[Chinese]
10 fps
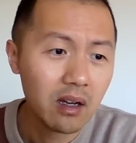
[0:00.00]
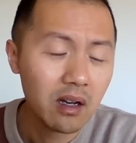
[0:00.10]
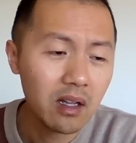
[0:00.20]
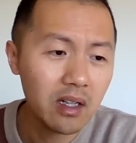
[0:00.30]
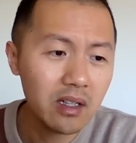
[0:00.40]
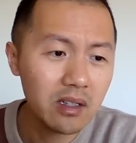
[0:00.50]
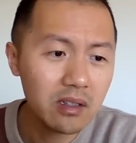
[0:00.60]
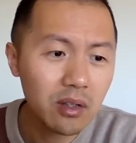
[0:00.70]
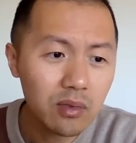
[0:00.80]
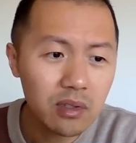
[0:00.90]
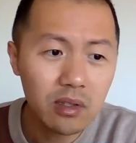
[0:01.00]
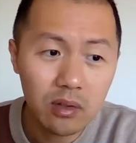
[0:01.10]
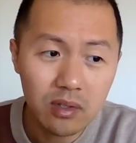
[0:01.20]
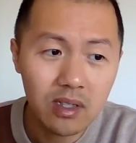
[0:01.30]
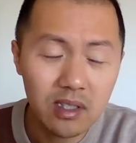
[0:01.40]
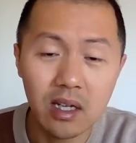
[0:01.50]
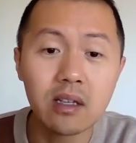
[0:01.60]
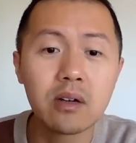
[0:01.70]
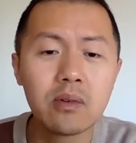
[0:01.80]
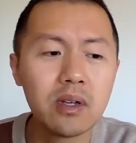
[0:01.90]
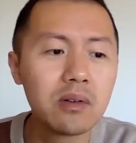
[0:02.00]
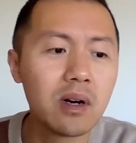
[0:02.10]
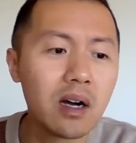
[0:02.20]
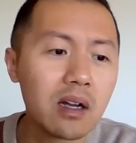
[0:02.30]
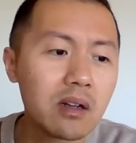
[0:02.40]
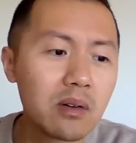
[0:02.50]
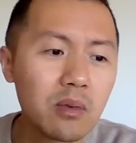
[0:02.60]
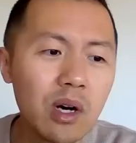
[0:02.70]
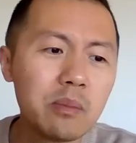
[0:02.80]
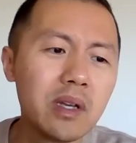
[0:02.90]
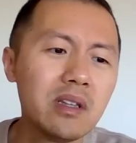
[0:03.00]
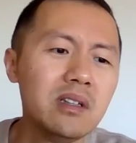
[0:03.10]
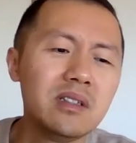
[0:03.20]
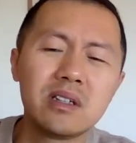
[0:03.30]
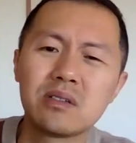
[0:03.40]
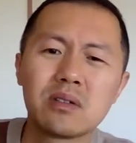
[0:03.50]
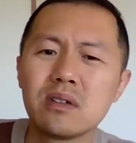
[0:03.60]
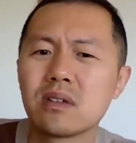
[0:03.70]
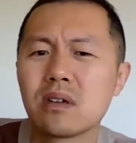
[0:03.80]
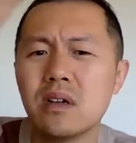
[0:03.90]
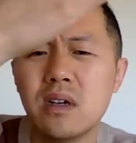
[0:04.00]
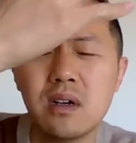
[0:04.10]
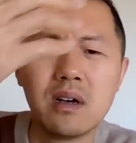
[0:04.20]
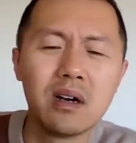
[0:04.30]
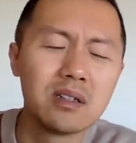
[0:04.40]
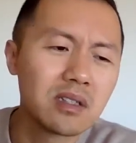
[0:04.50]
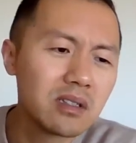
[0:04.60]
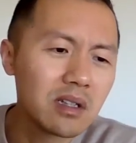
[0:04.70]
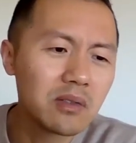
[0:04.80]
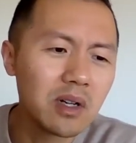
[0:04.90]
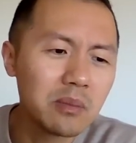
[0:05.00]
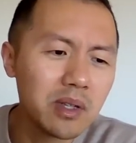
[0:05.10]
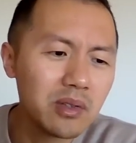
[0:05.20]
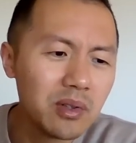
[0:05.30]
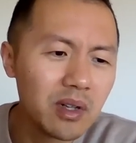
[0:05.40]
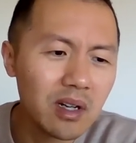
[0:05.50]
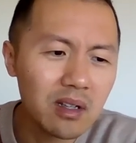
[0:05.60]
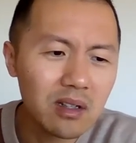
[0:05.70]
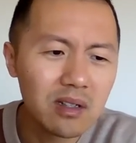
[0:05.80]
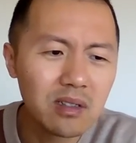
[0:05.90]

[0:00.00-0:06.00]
而且也都是有这个产业规划。那个光明以前这个这个呃深圳光明区啊，这个